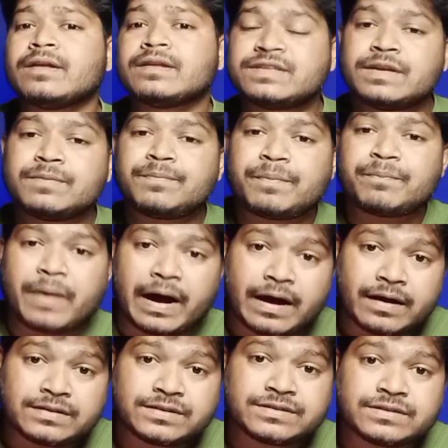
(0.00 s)
सिर्फ
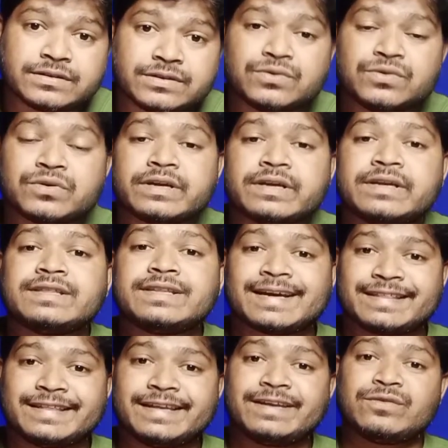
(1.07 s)
पाँच लोग ही
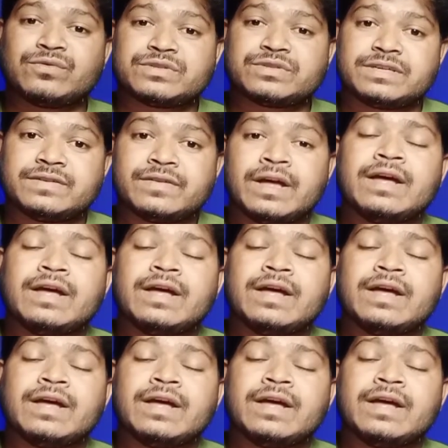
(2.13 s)
देखते हैं उसे